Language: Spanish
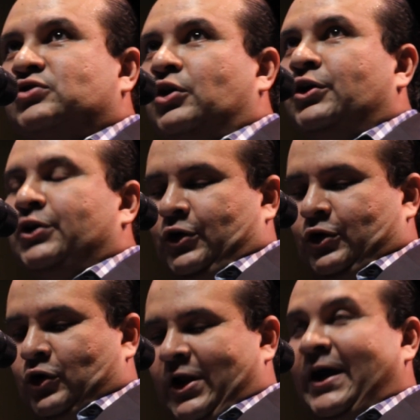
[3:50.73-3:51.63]
Soy
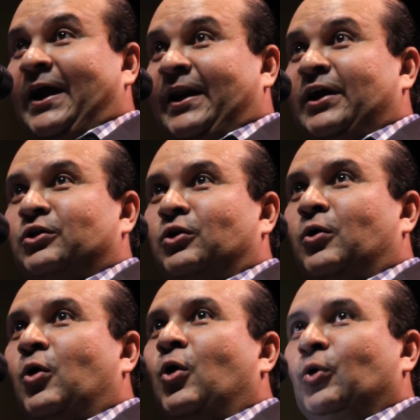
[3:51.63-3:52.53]
Roland Carreño,
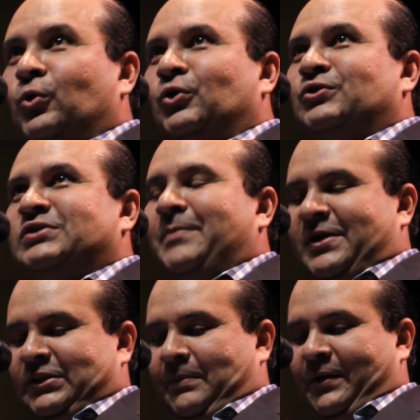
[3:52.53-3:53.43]

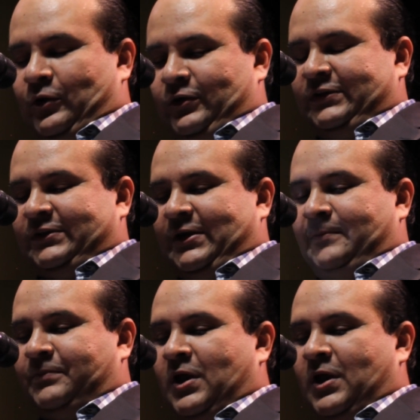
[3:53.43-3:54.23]
orgullosamente periodista,